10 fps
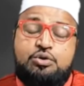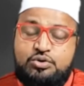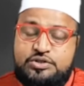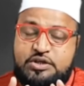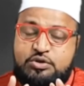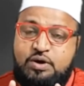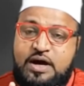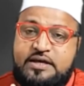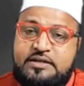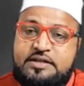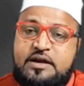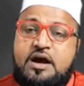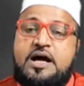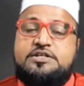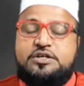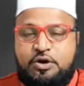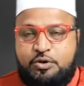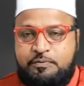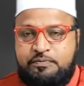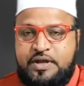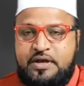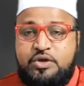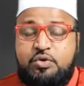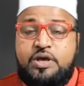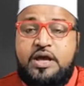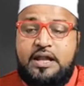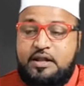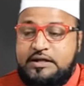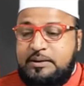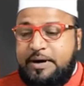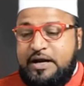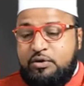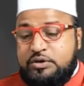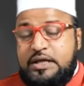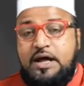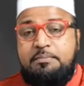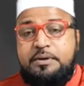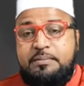तो उससे दुआ की दरख्वास्त करो क्योंकि अल्लाह तबारक वाली